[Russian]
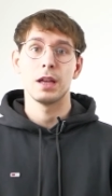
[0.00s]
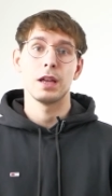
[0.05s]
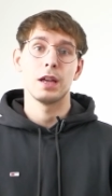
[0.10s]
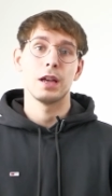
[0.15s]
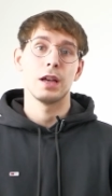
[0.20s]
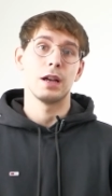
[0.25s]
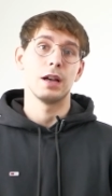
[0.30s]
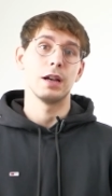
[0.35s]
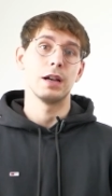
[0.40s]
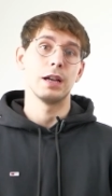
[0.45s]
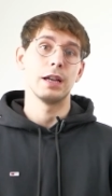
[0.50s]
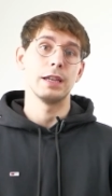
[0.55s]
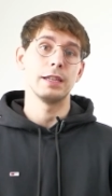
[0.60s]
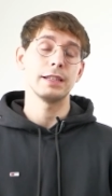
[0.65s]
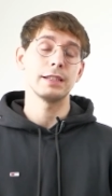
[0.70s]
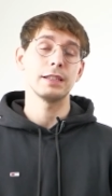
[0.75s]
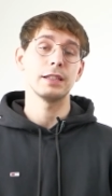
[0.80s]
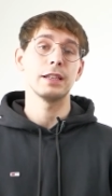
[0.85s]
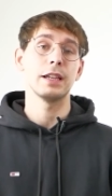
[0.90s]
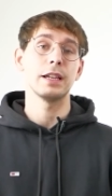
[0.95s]
А,
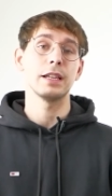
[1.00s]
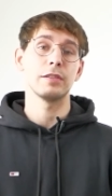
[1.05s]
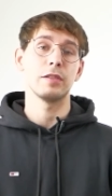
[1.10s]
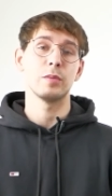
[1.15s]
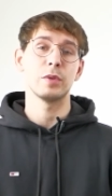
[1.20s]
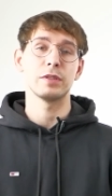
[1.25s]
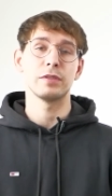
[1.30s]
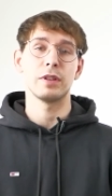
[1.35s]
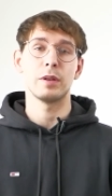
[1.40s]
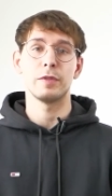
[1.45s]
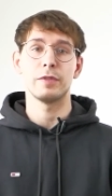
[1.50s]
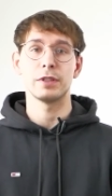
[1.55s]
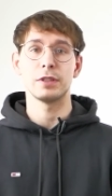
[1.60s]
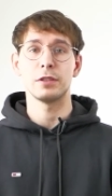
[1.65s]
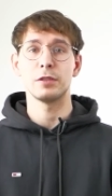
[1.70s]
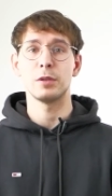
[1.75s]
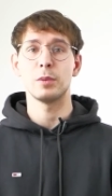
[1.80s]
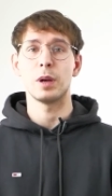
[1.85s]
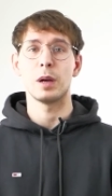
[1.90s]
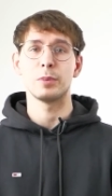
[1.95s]
если до этого мы с вами в
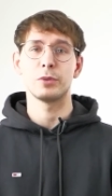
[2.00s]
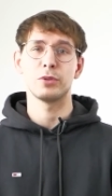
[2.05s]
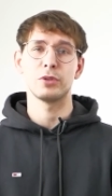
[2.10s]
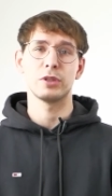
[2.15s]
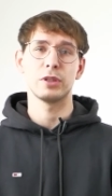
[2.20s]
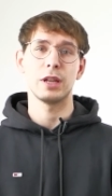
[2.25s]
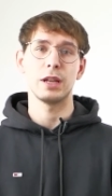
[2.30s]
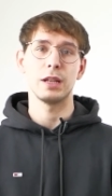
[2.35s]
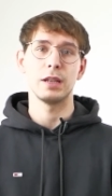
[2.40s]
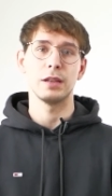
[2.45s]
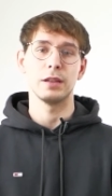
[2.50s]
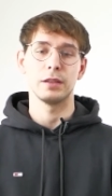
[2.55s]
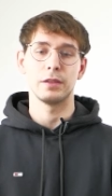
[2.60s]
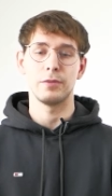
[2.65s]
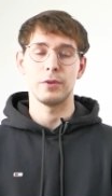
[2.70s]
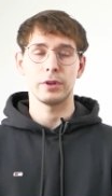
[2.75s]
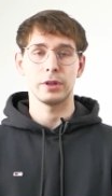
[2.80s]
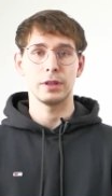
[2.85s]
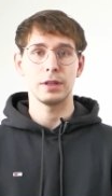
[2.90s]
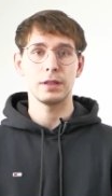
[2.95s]
основном обсуждали
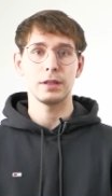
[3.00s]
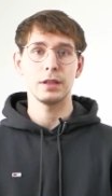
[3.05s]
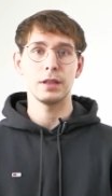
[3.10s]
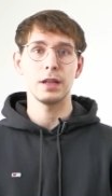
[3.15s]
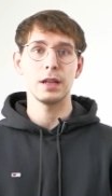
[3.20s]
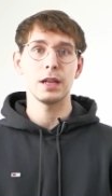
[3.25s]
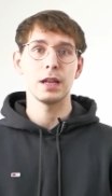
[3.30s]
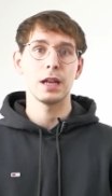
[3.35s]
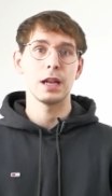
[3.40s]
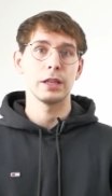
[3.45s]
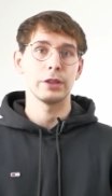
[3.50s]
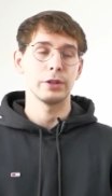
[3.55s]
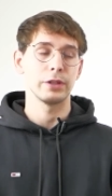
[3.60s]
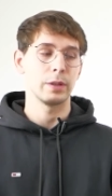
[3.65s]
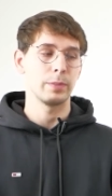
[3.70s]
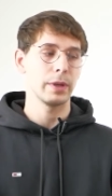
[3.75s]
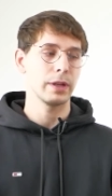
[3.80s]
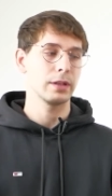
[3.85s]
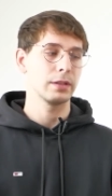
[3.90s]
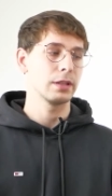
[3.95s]
твердые тела, то
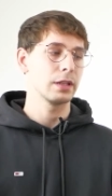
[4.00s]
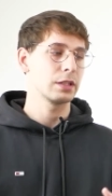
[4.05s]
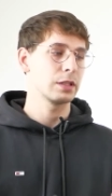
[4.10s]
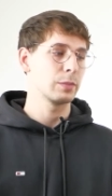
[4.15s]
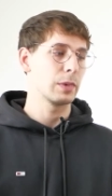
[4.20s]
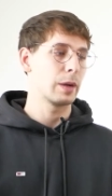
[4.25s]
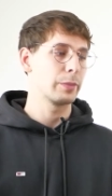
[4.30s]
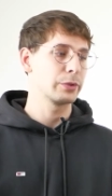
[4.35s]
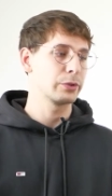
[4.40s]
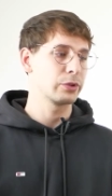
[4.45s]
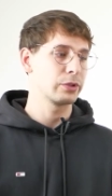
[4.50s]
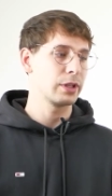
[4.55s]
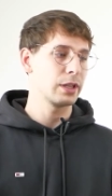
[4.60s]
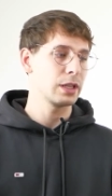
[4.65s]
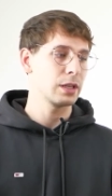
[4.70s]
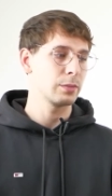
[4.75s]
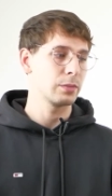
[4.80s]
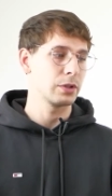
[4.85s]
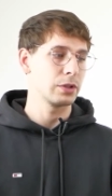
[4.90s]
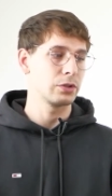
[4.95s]
теперь к нашим
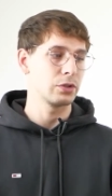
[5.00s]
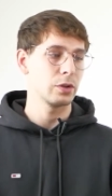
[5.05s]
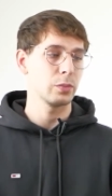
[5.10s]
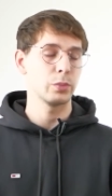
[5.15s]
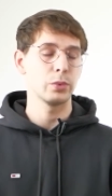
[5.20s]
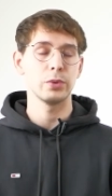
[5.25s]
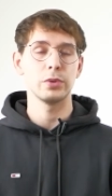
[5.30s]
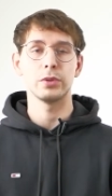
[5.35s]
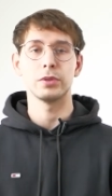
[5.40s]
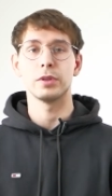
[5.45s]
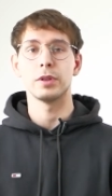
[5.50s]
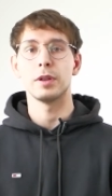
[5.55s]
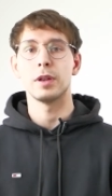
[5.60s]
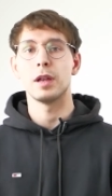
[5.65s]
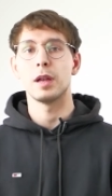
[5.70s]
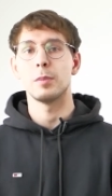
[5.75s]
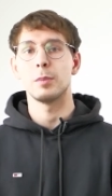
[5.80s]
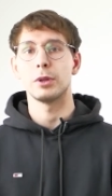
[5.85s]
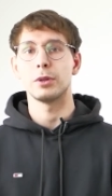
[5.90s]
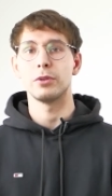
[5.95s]
обсуждениям еще будут
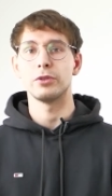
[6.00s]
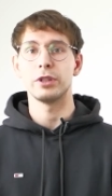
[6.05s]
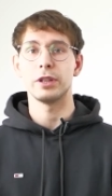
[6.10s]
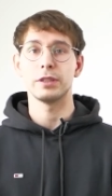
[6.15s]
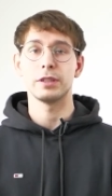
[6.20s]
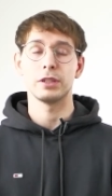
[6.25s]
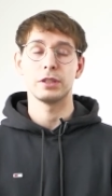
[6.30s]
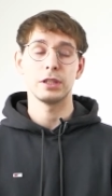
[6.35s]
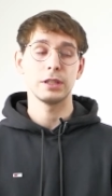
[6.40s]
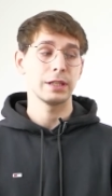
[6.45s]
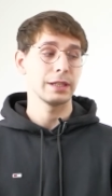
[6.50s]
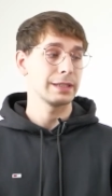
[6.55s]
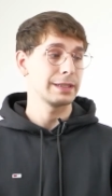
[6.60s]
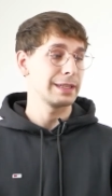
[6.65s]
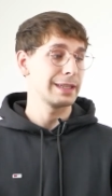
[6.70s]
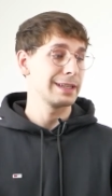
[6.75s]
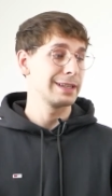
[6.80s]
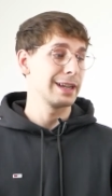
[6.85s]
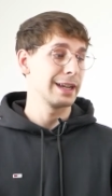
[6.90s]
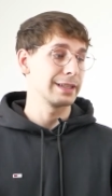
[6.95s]
подключаться жидкости и
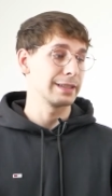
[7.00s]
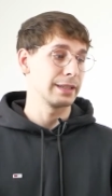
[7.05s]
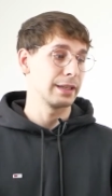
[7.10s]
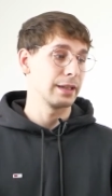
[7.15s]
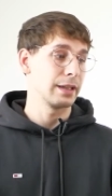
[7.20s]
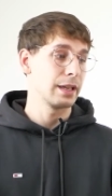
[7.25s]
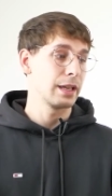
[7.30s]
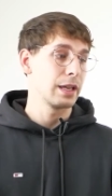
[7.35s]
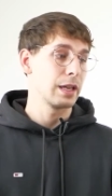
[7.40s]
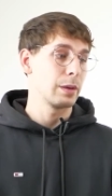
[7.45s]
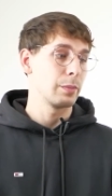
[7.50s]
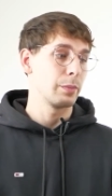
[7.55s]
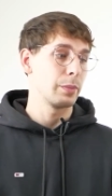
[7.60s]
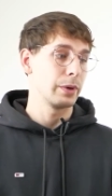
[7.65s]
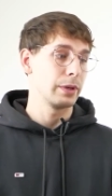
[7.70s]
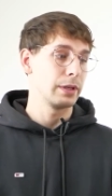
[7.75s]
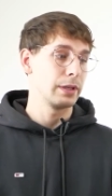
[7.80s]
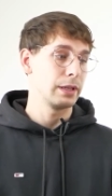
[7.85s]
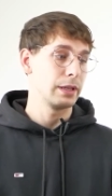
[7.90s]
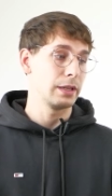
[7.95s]
газы.
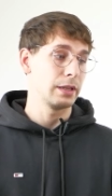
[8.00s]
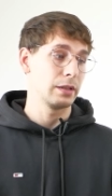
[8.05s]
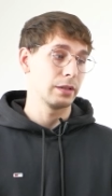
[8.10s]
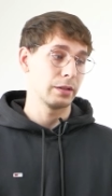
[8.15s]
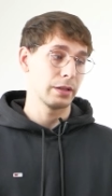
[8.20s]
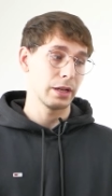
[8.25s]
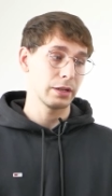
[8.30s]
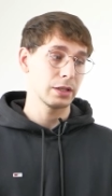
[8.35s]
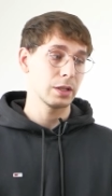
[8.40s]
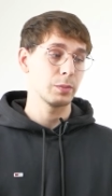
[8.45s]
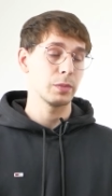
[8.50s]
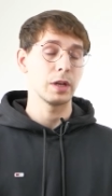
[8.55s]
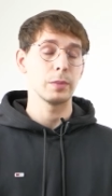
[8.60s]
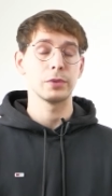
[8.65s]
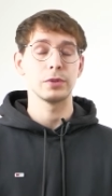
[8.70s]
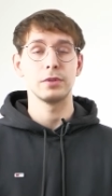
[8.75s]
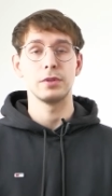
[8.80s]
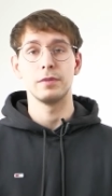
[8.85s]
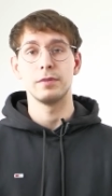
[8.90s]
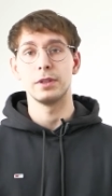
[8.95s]
И также мы
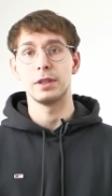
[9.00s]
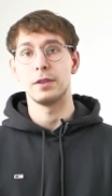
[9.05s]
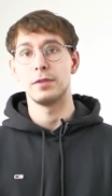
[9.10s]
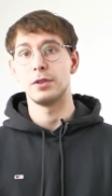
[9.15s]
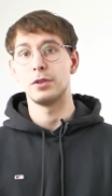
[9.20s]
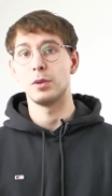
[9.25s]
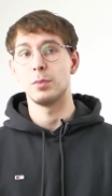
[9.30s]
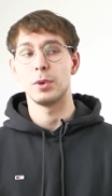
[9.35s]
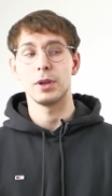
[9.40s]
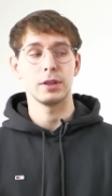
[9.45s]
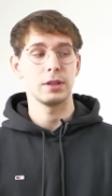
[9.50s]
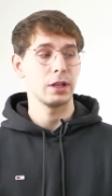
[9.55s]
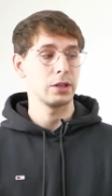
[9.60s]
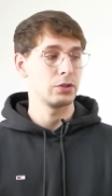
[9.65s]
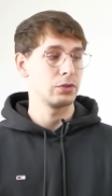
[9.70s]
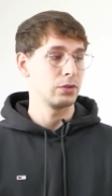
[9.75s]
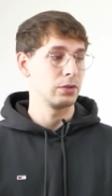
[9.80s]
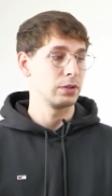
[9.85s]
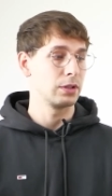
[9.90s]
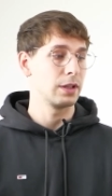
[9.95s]
обсудим в этом видео
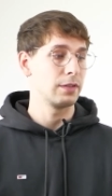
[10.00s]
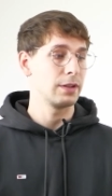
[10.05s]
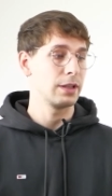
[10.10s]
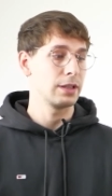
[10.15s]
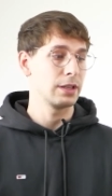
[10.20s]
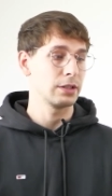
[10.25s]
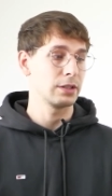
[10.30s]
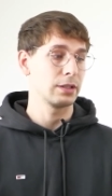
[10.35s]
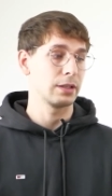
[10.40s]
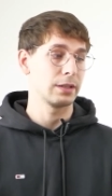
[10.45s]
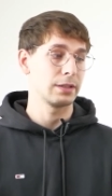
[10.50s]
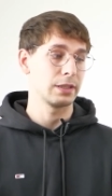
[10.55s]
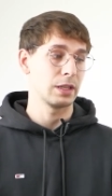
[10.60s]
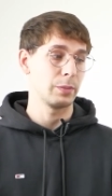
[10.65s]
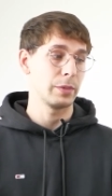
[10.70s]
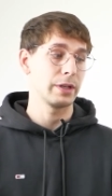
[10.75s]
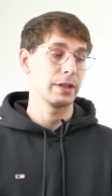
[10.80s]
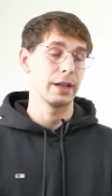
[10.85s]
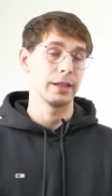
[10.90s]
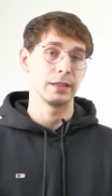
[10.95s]
передачу давления жидкостями и
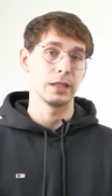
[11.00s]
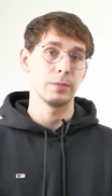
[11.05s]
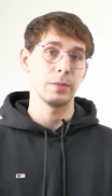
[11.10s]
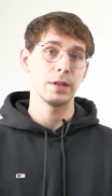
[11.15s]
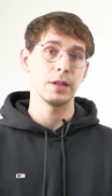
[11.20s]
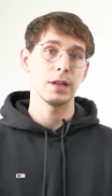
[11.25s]
газами